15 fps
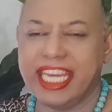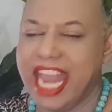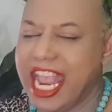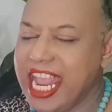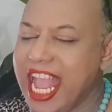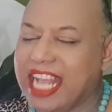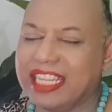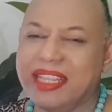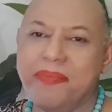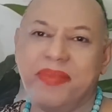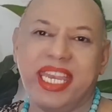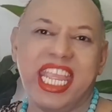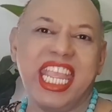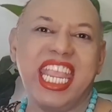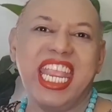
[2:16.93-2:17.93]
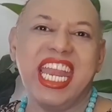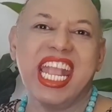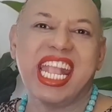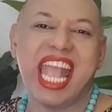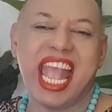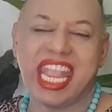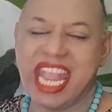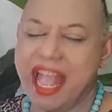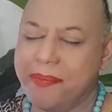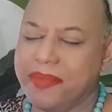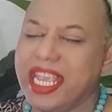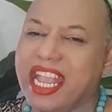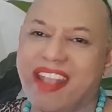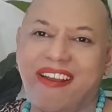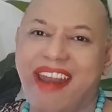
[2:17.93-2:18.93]
ได้อย่างเต็มที่นะคะ
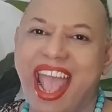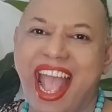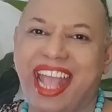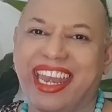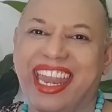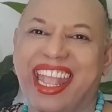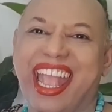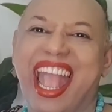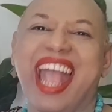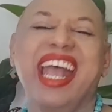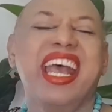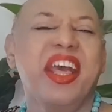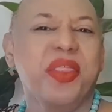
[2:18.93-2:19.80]
ย้ำอีกครั้งนะคะ